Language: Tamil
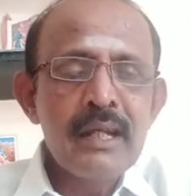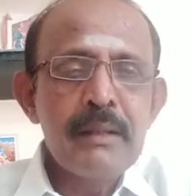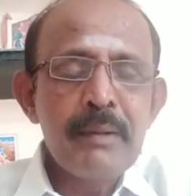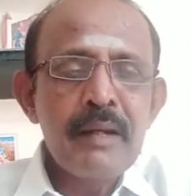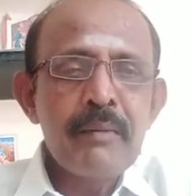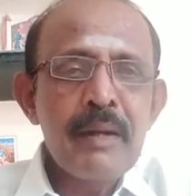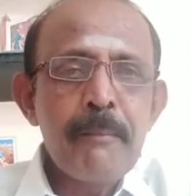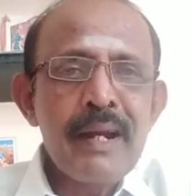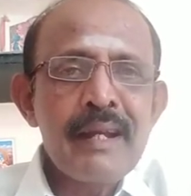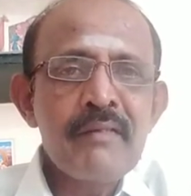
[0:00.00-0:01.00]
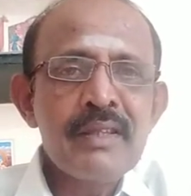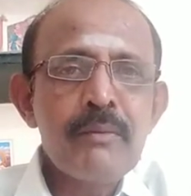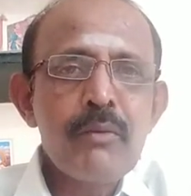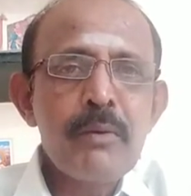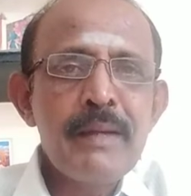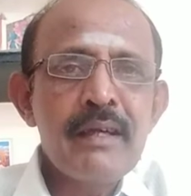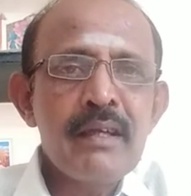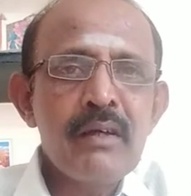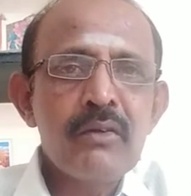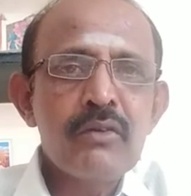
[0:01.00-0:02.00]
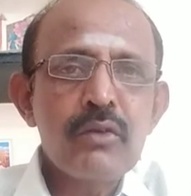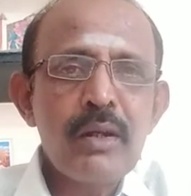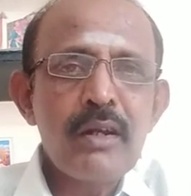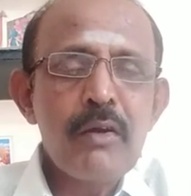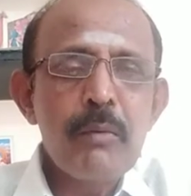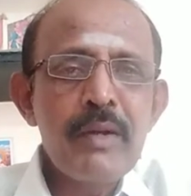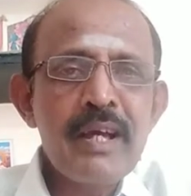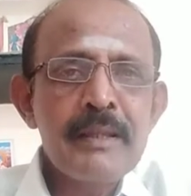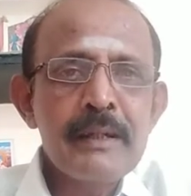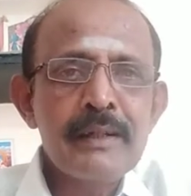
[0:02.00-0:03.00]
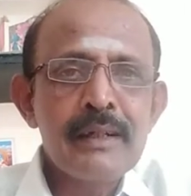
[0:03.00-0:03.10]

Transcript: இது பண்ணோம்னா பலனை வந்து முழுமையாக சொல்கிறதுக்கு முடியாது